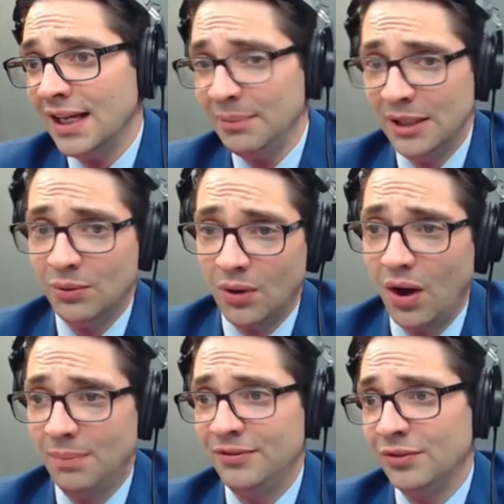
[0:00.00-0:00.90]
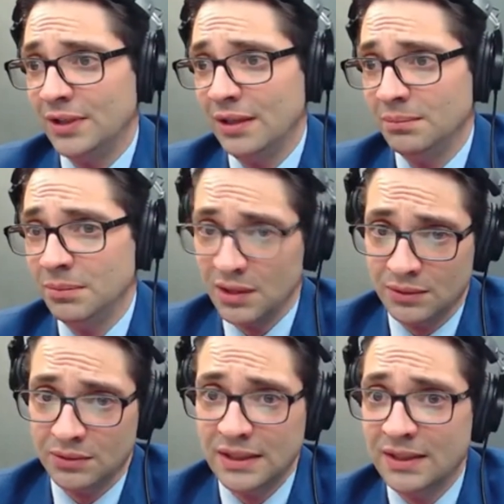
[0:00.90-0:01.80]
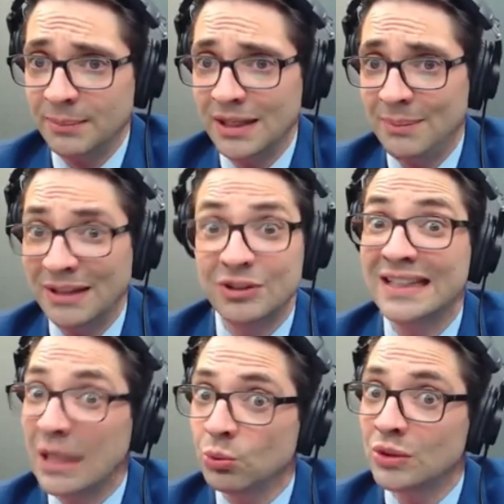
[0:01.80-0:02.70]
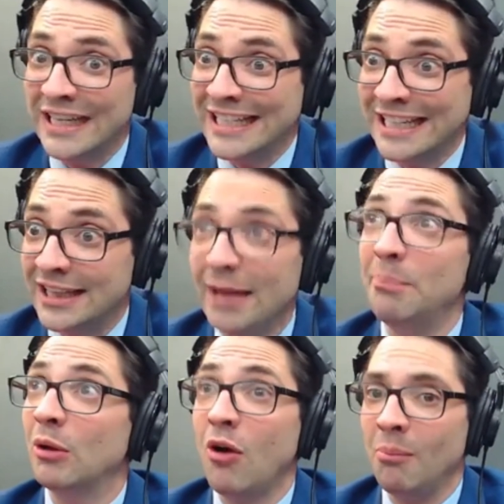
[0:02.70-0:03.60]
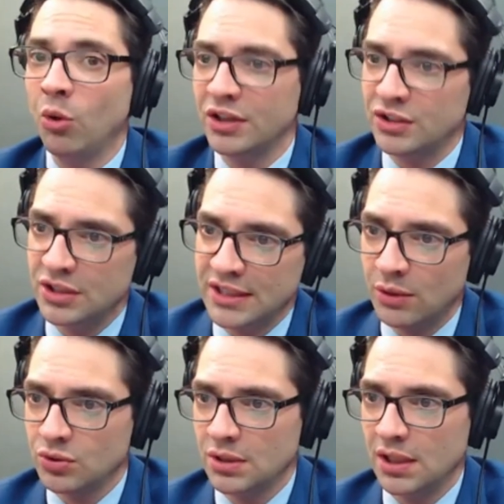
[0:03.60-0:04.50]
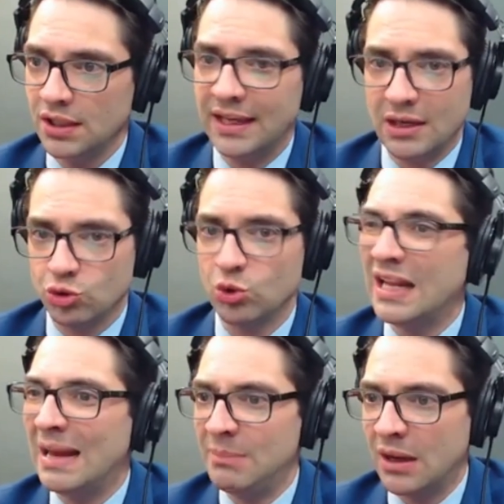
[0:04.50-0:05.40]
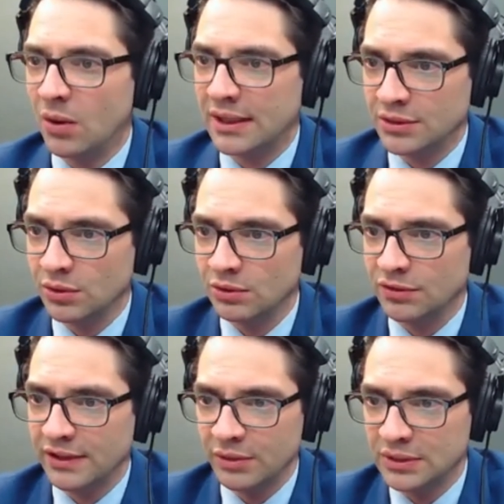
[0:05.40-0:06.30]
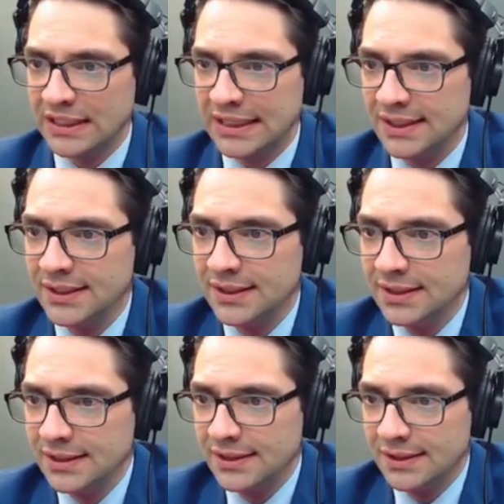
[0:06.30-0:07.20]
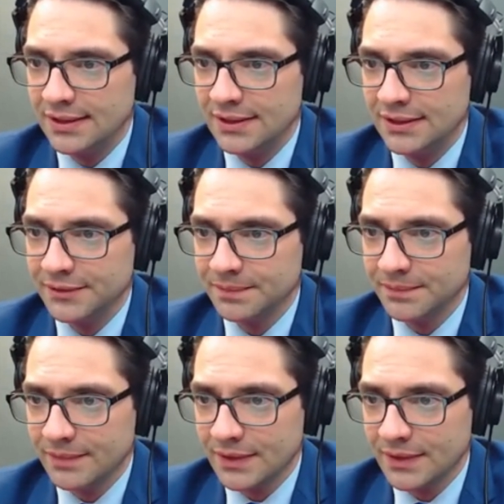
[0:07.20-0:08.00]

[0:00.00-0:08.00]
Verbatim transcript: É meio óbvio, né? Porque não tem tabelamento e não tem que ter, pelo amor de Deus. O que, que é a Sunab agora de novo? Vai voltar? É, tem que entender